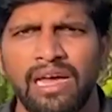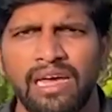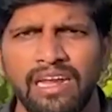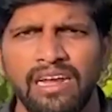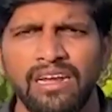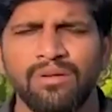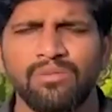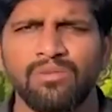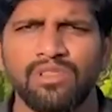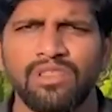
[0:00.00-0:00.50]

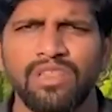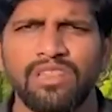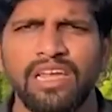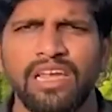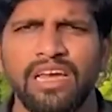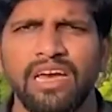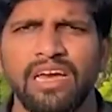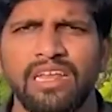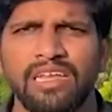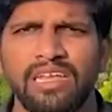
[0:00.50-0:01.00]
రెడ్డి
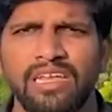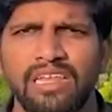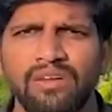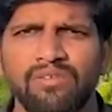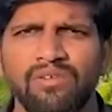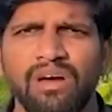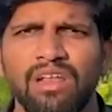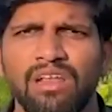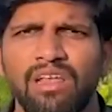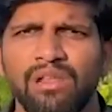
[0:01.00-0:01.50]
మృతదేహానికి
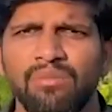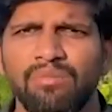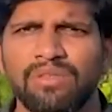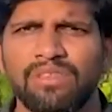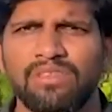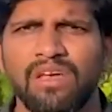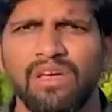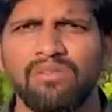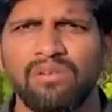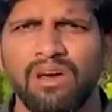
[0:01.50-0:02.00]
నివాళులు
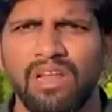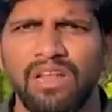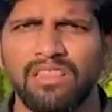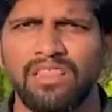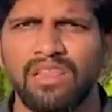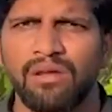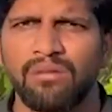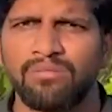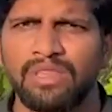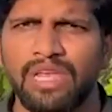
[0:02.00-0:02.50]
అర్పించారు
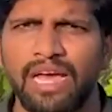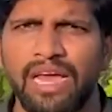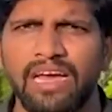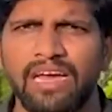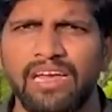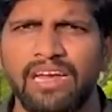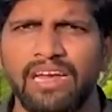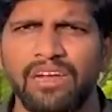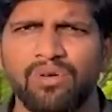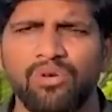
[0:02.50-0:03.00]
అనంతరం
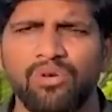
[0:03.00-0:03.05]
రెడ్డి